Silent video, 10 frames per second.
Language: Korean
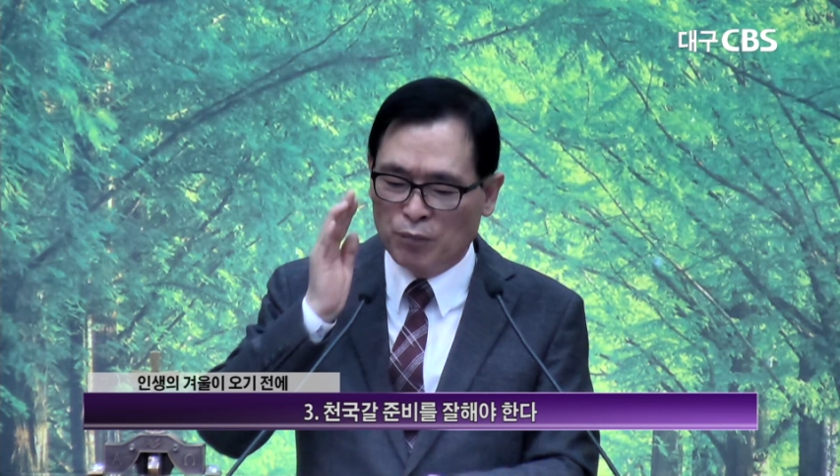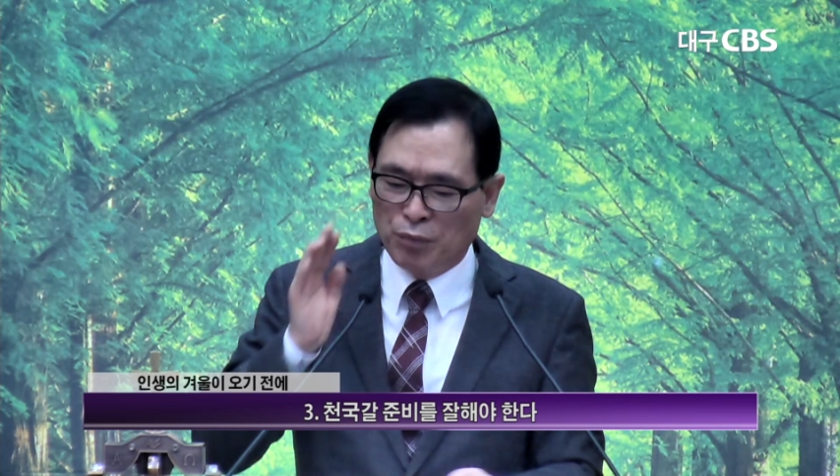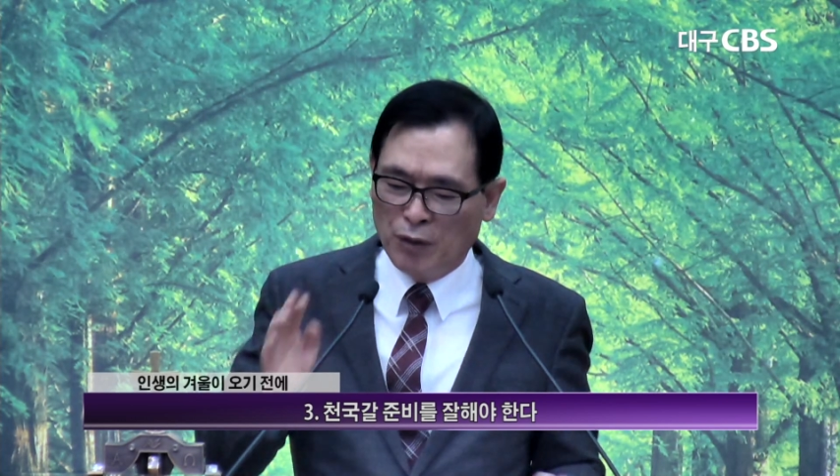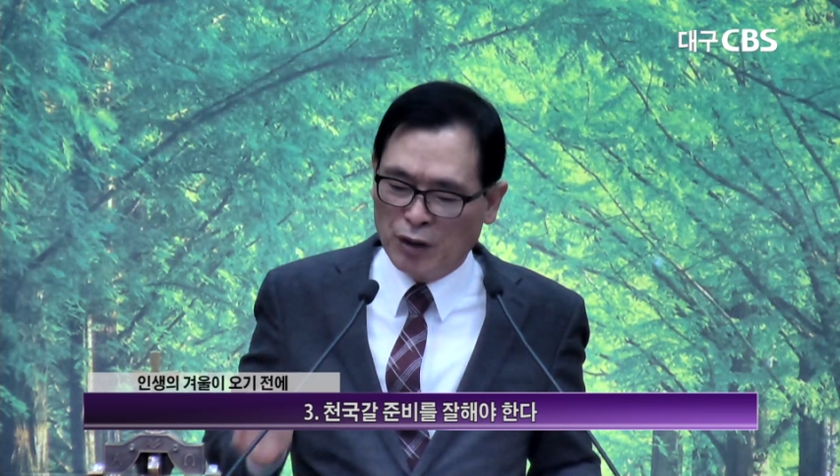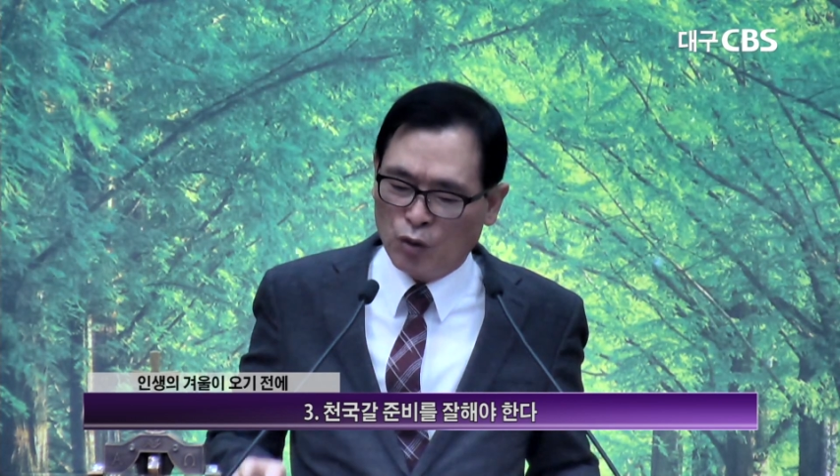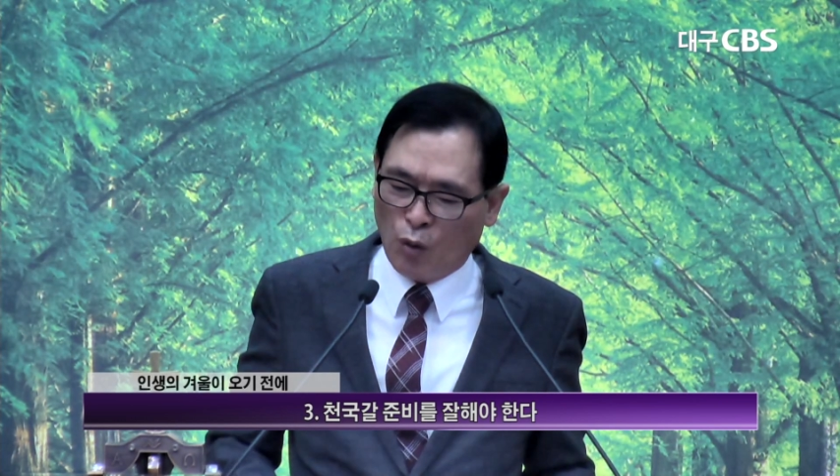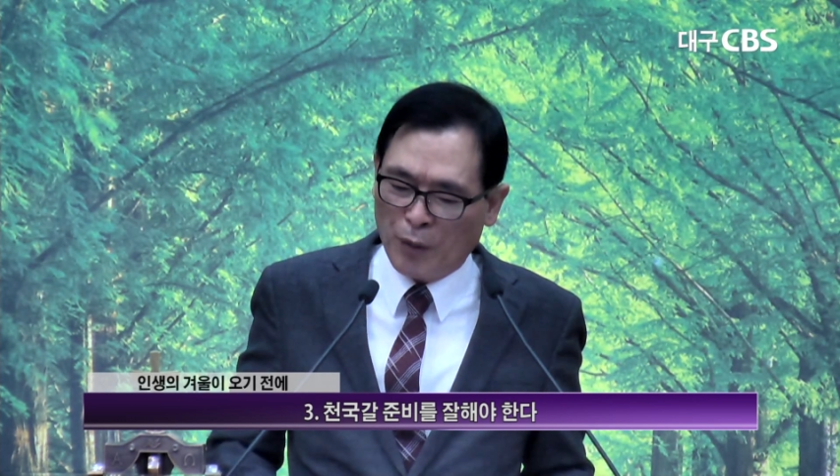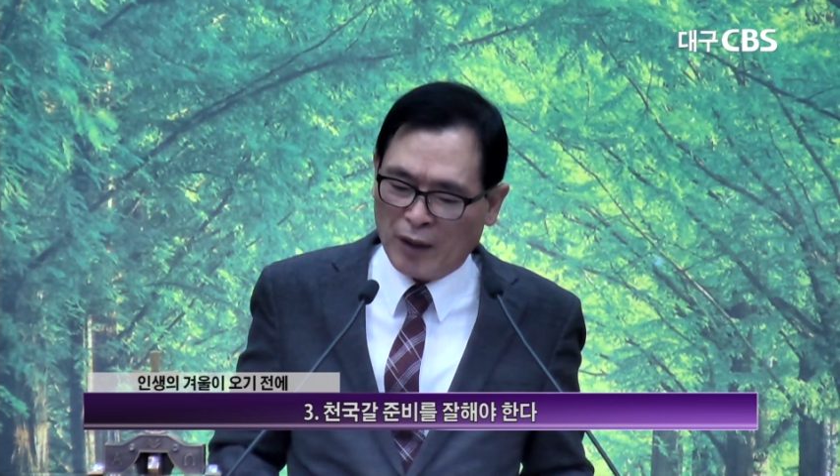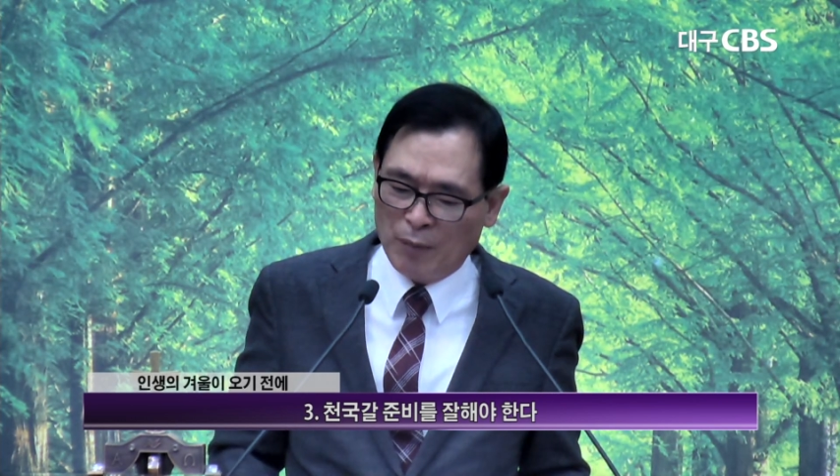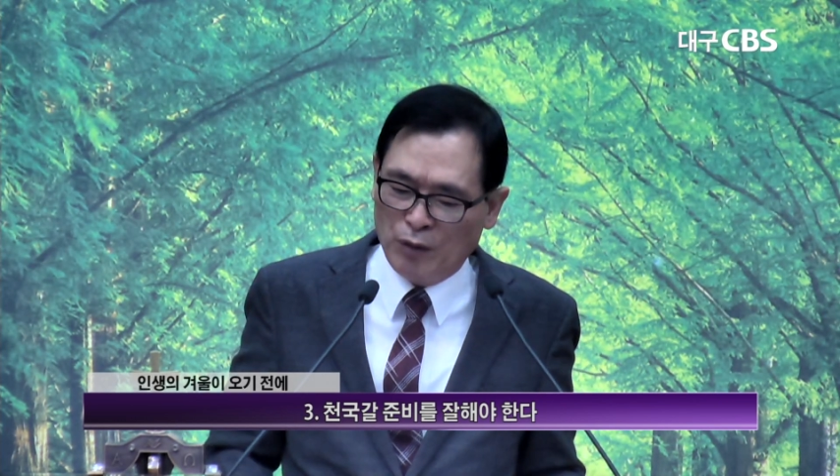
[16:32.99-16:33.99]
분명히
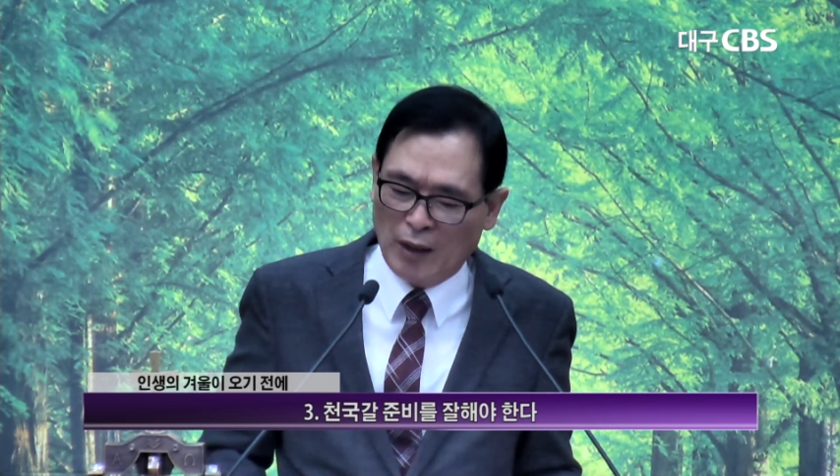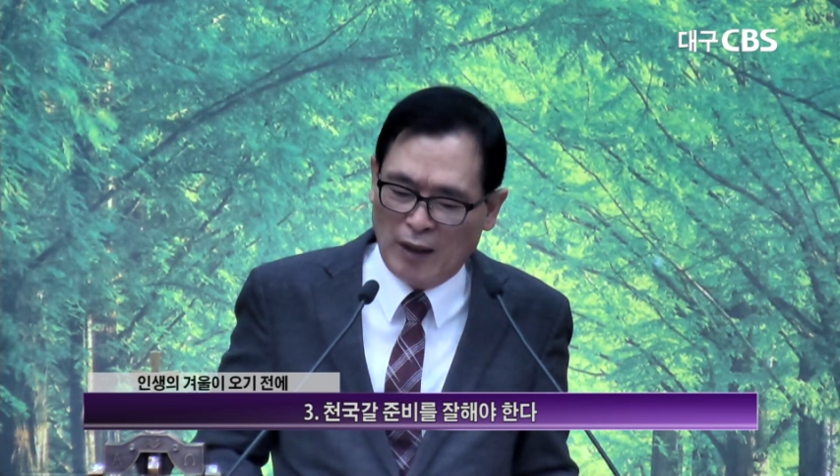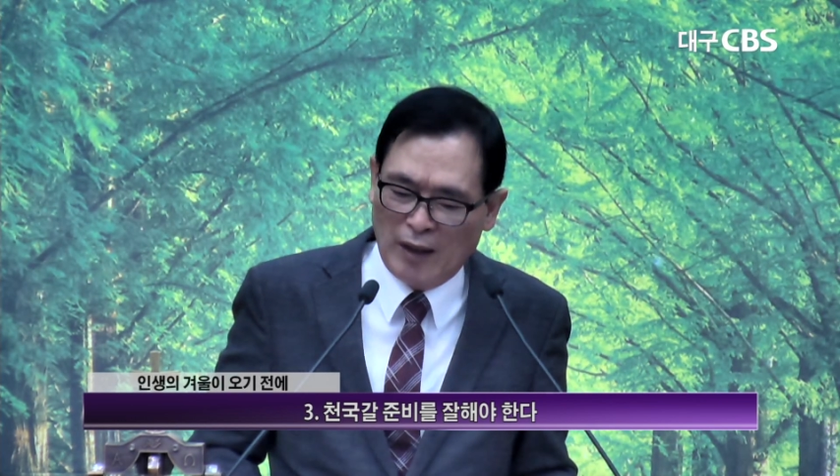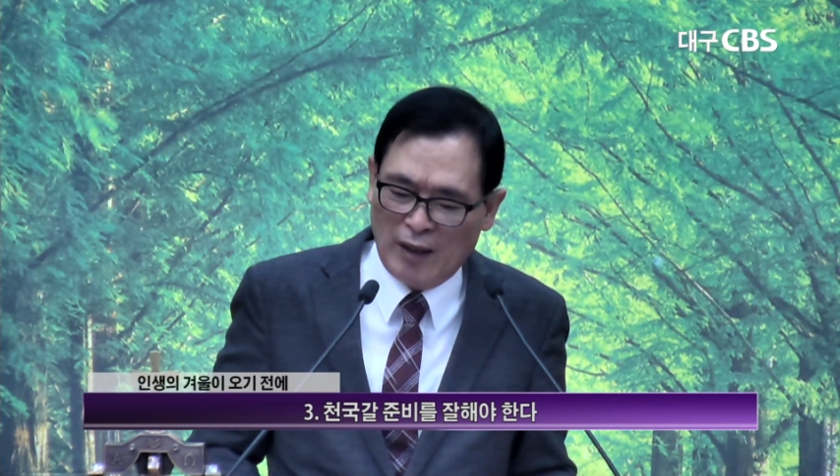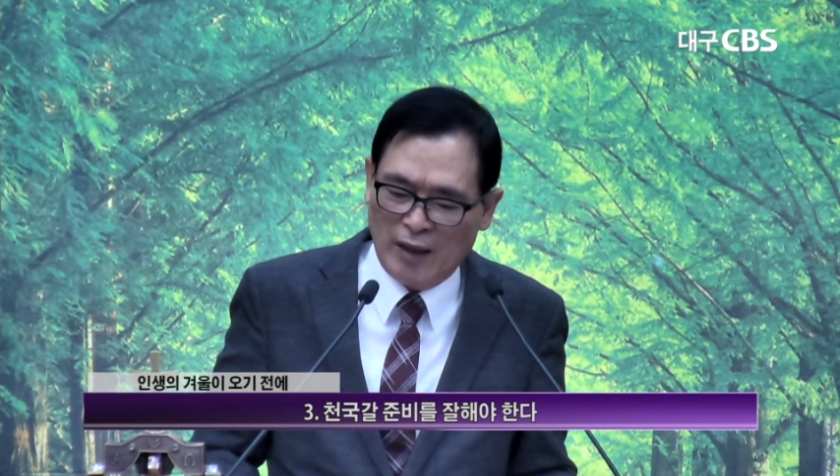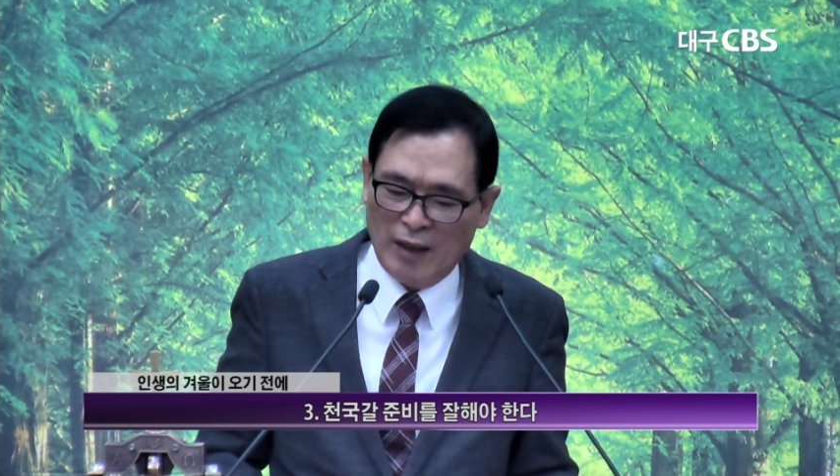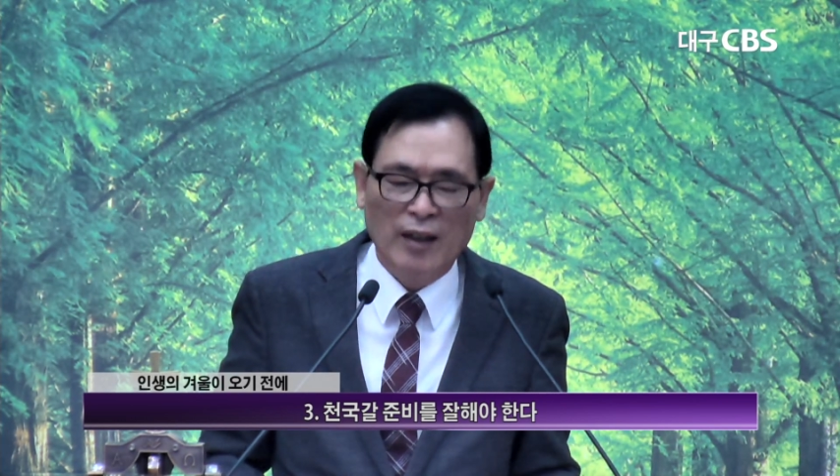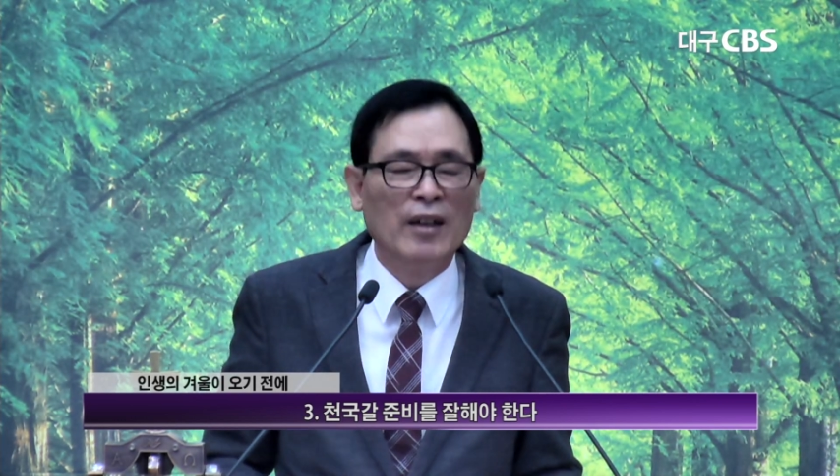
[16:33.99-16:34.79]
고백합니다.